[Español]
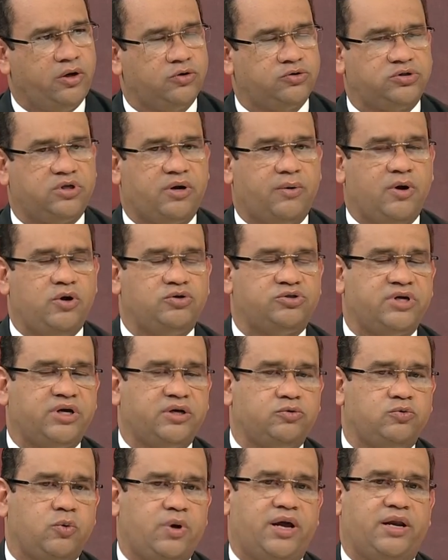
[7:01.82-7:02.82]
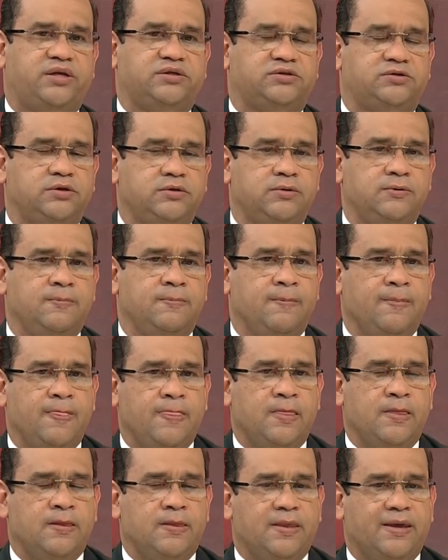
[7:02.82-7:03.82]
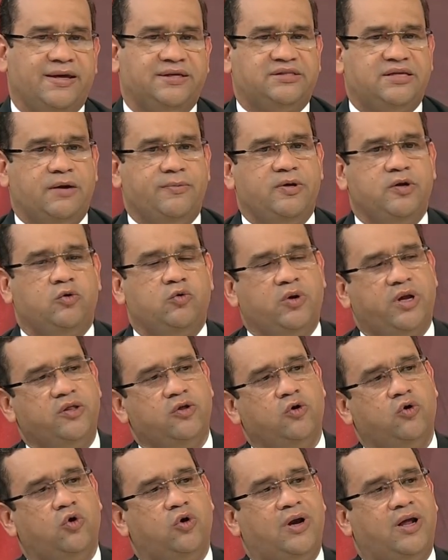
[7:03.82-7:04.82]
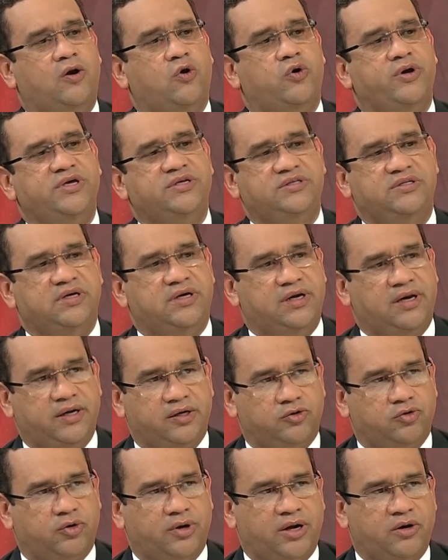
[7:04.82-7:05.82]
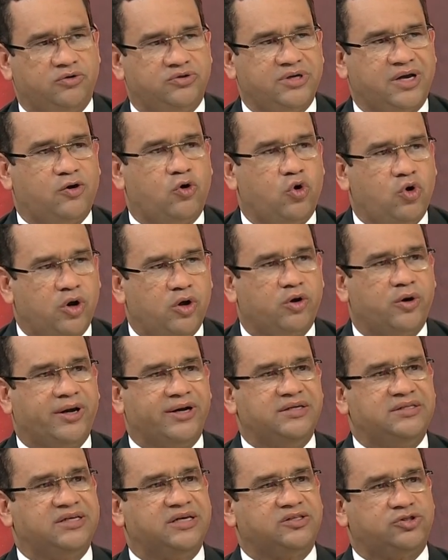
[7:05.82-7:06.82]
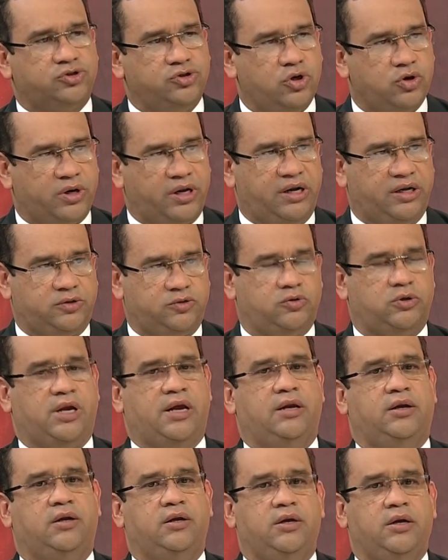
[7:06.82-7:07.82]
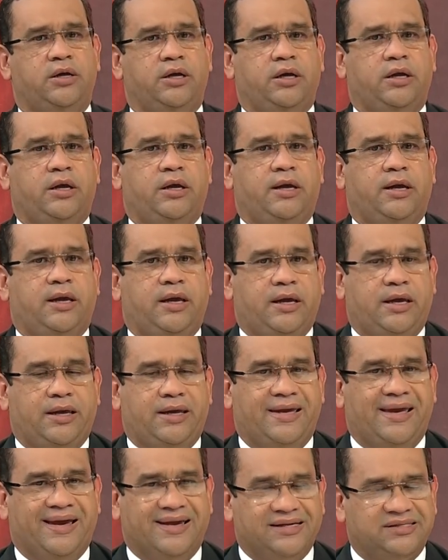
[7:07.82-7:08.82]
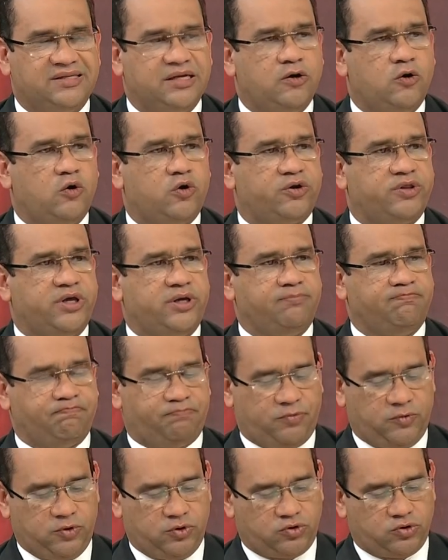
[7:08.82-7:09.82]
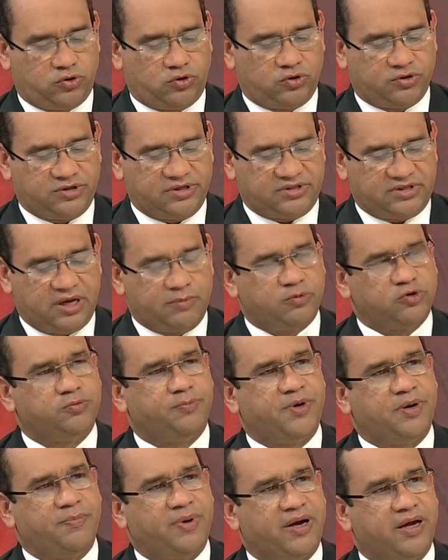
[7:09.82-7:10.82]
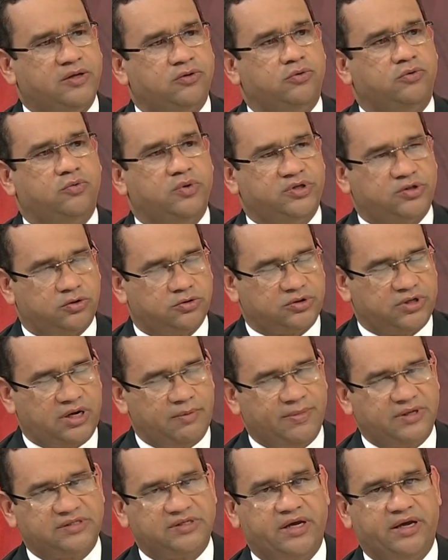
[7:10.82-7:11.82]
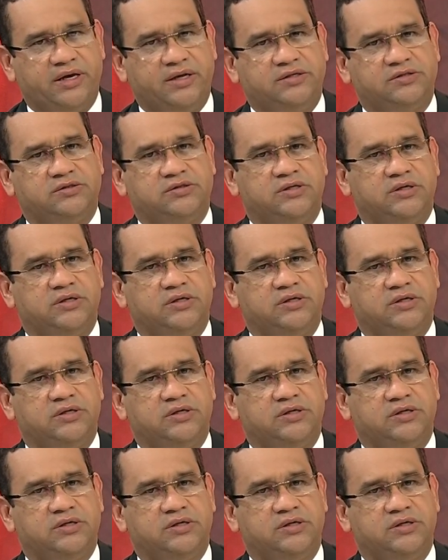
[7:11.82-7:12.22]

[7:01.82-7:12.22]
trabajos actuales está vinculado con la logística electoral, o sea, con la organización electoral. Y en ese orden, nosotros estamos preparando en nuestros almacenes